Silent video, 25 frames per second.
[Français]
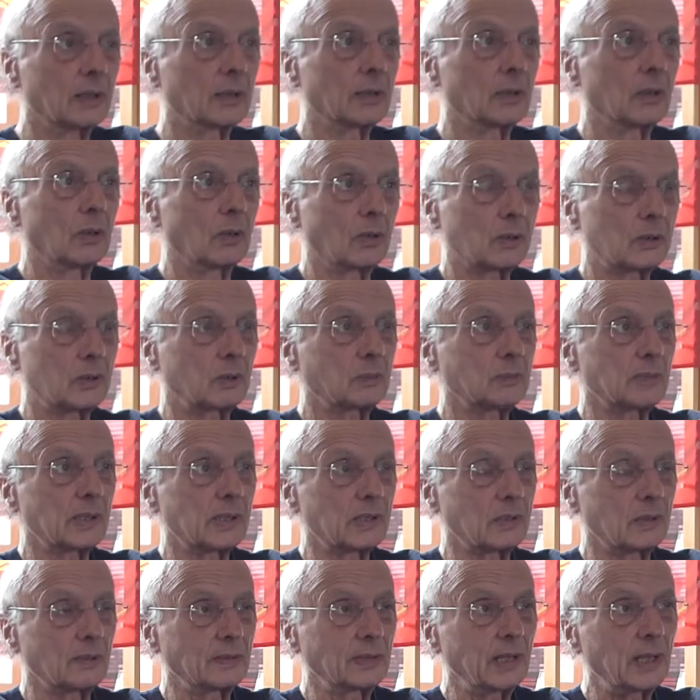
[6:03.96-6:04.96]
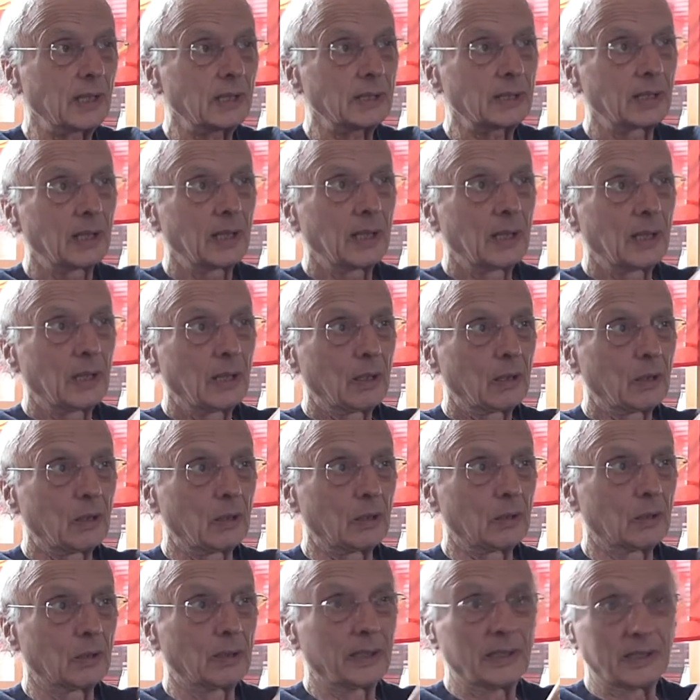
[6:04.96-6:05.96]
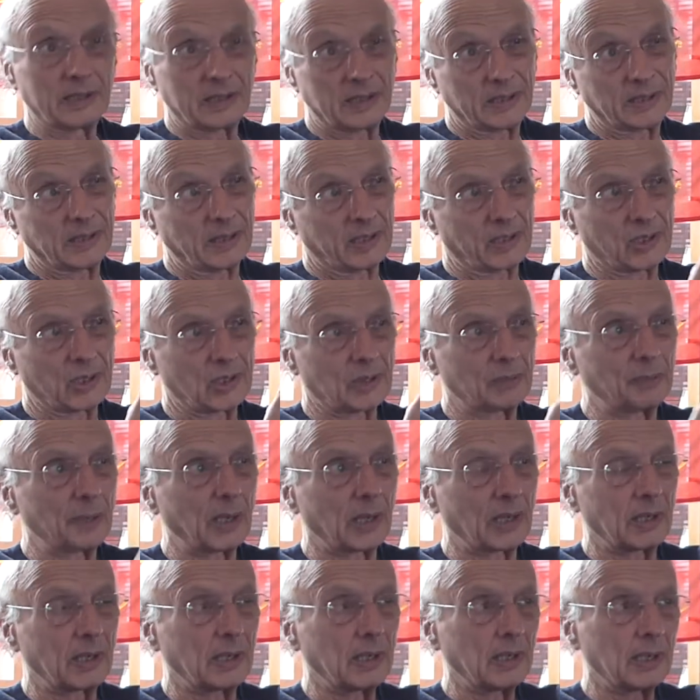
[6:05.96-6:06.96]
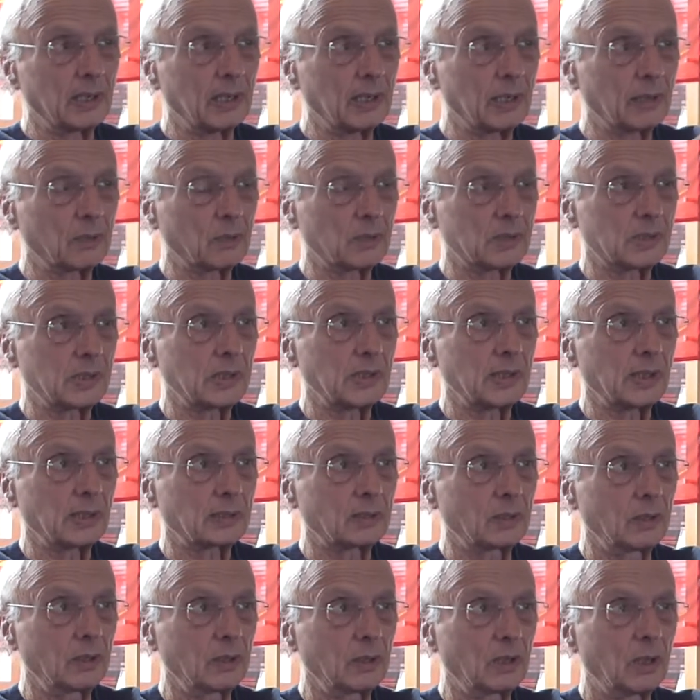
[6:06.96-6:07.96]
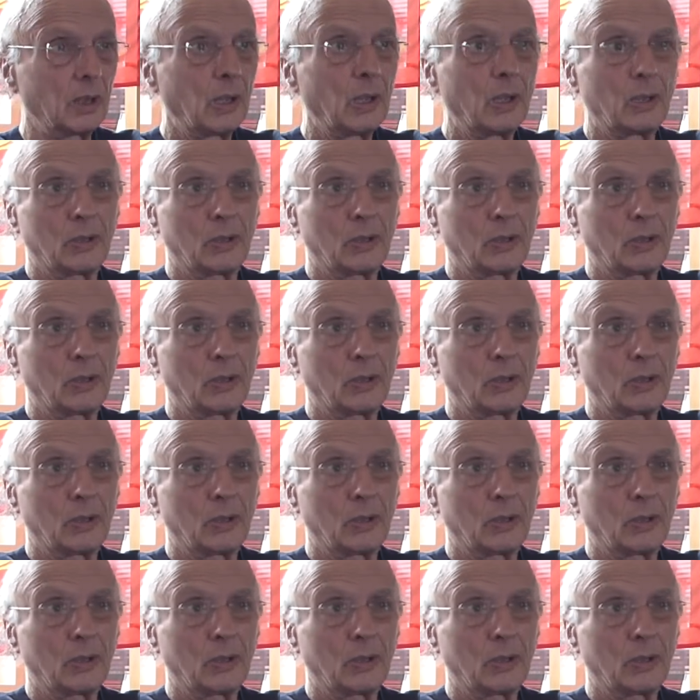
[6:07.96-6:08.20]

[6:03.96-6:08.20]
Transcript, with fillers: euh, l'ensemble des soviets, et qui est dirigé par les, les, conciliateurs,